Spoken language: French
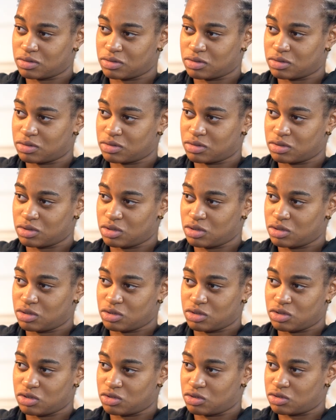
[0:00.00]
Je mmh.
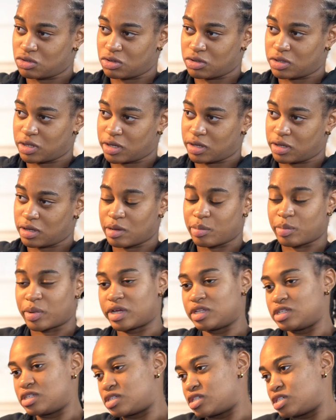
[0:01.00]
Je sentais rien.
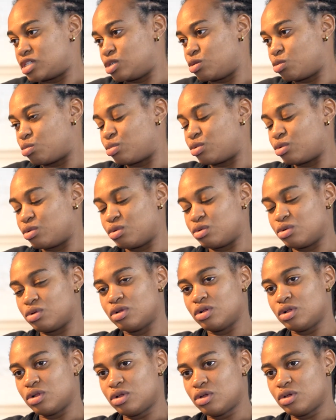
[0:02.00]
Après, d'ici, on peut,
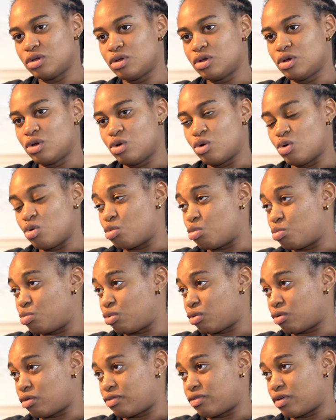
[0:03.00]

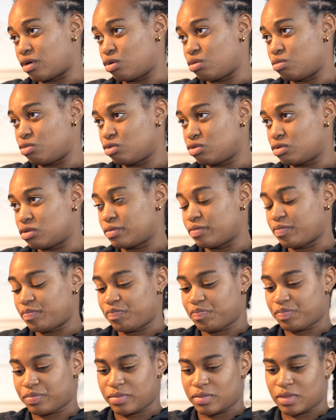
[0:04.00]
peut refaire le monde.
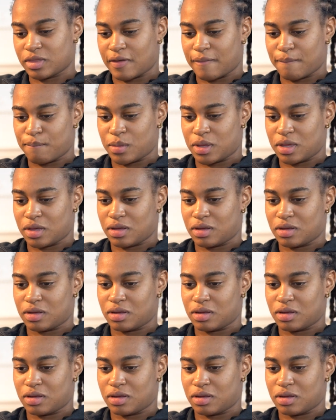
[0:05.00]
Mais